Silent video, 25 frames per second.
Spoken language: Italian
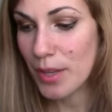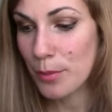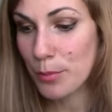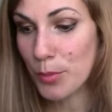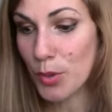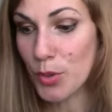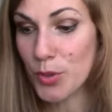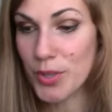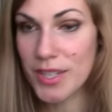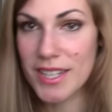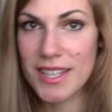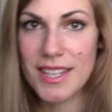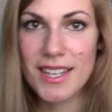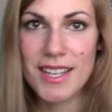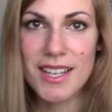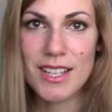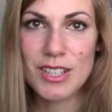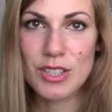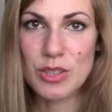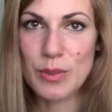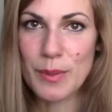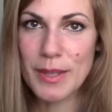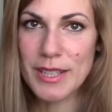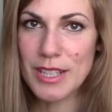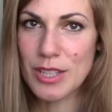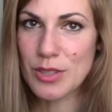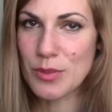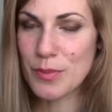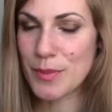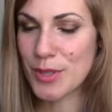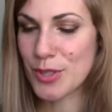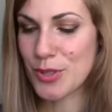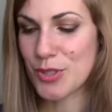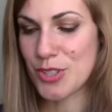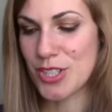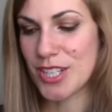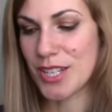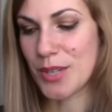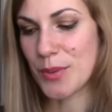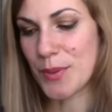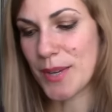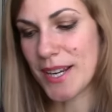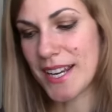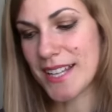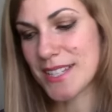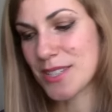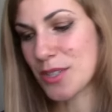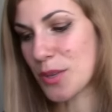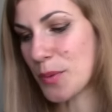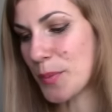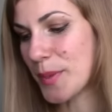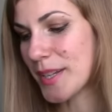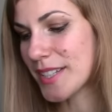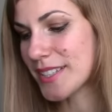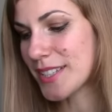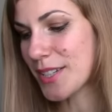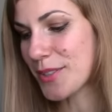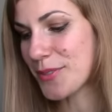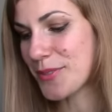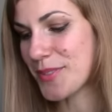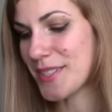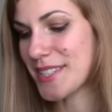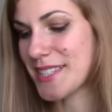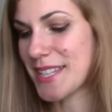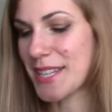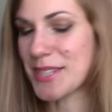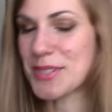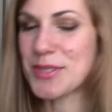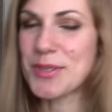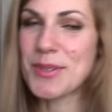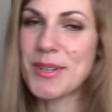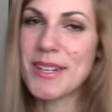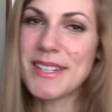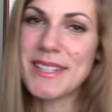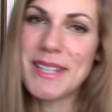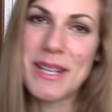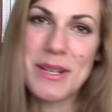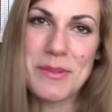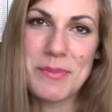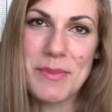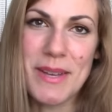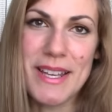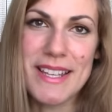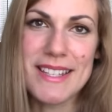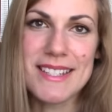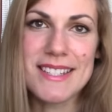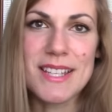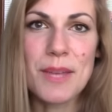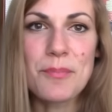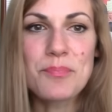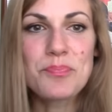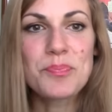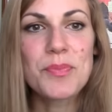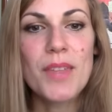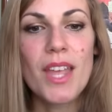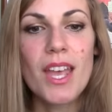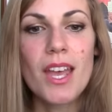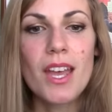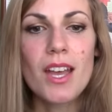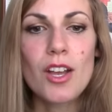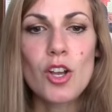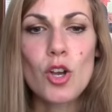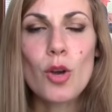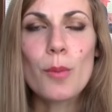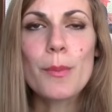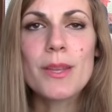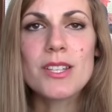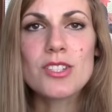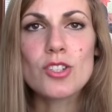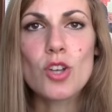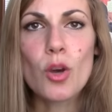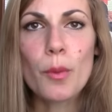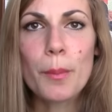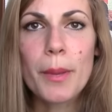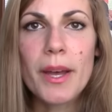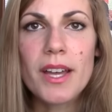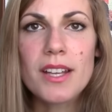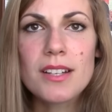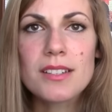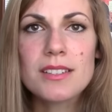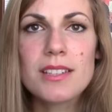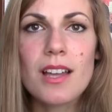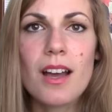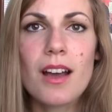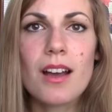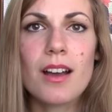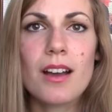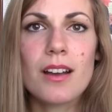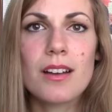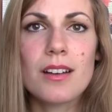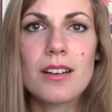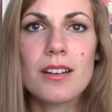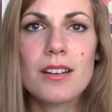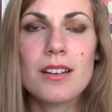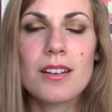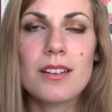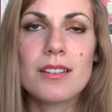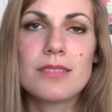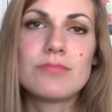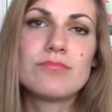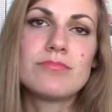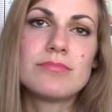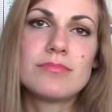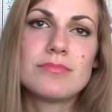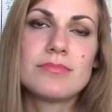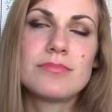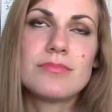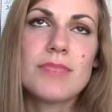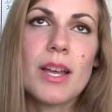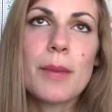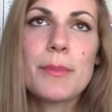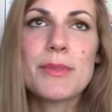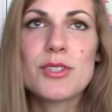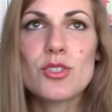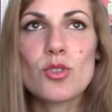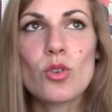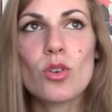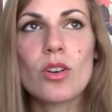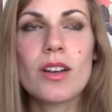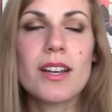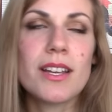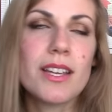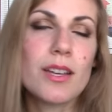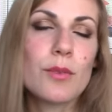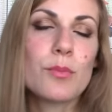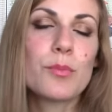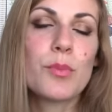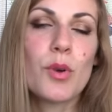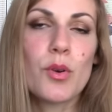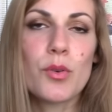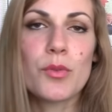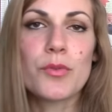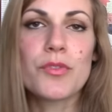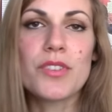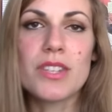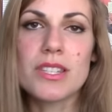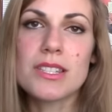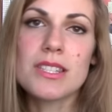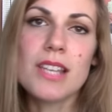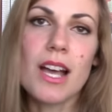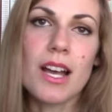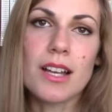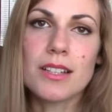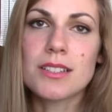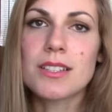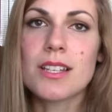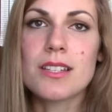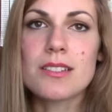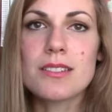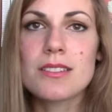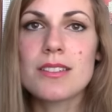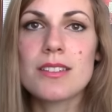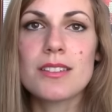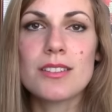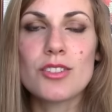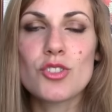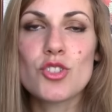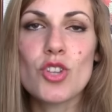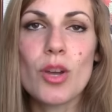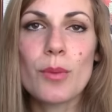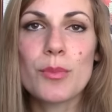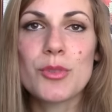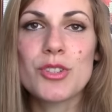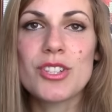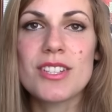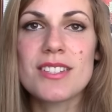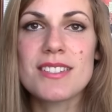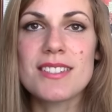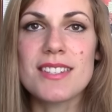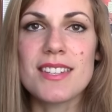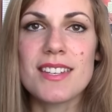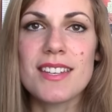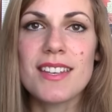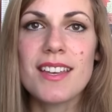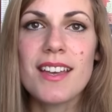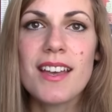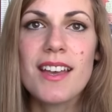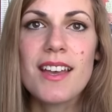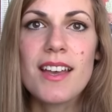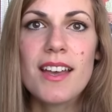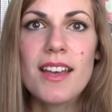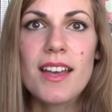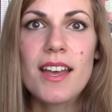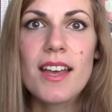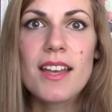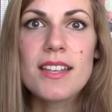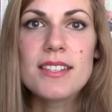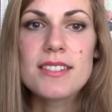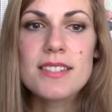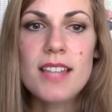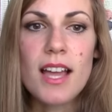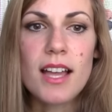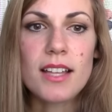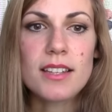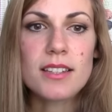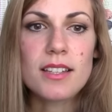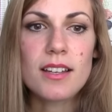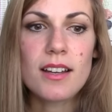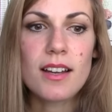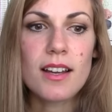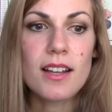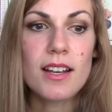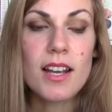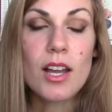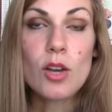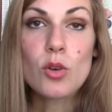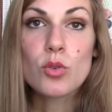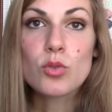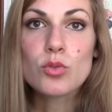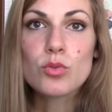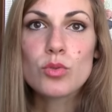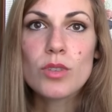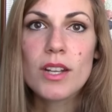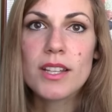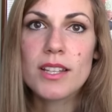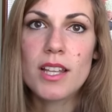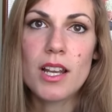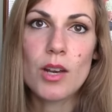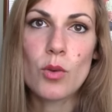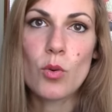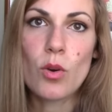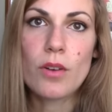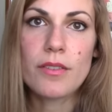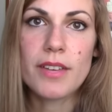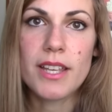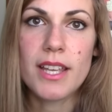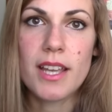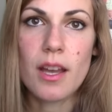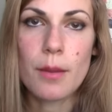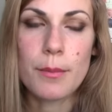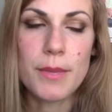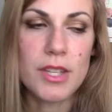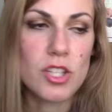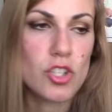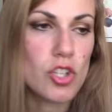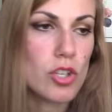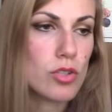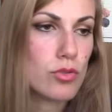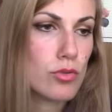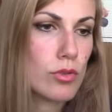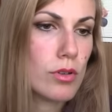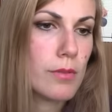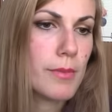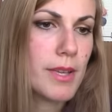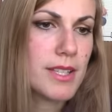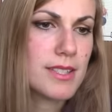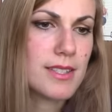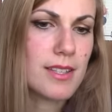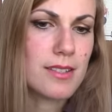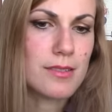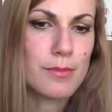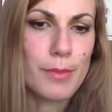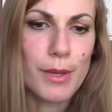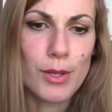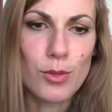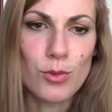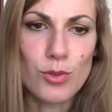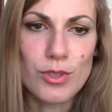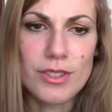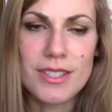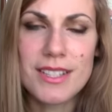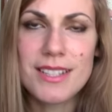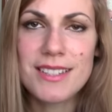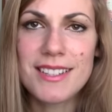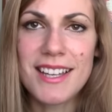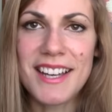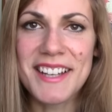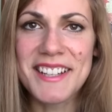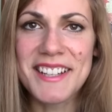Poi, domanda numero 5, la scoperta fissazione del mese. Come scoperta, ehm, e mi sono anche un po' fissata, sì, diciamo di sì, è stata la cottura delle uova in camicia, sono rimasta sbalordita